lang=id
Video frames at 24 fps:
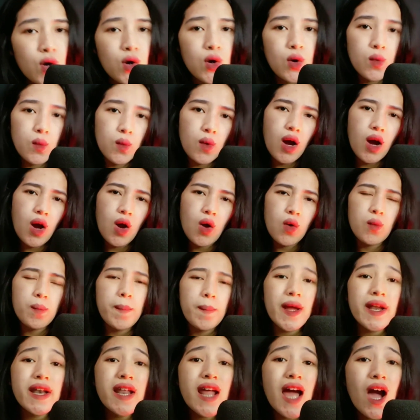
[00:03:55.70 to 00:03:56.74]
Wow,
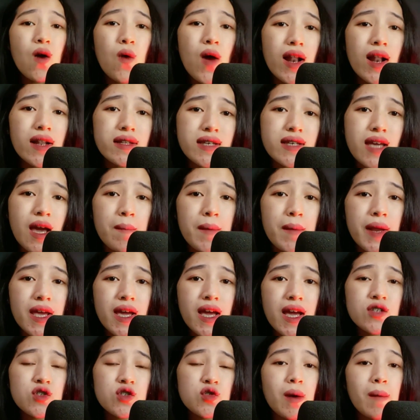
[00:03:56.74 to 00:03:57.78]
pada awalnya
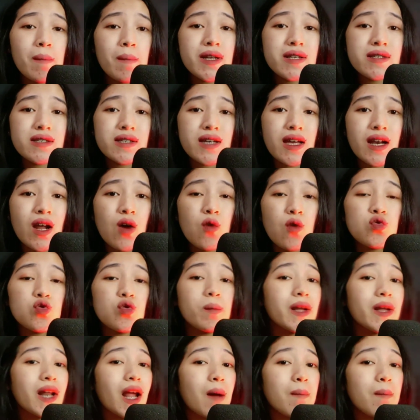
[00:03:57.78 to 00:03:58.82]
mereka cuma berencana untuk
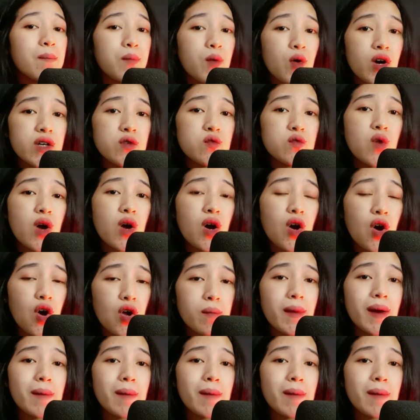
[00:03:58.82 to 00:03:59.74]
merampok kedua korban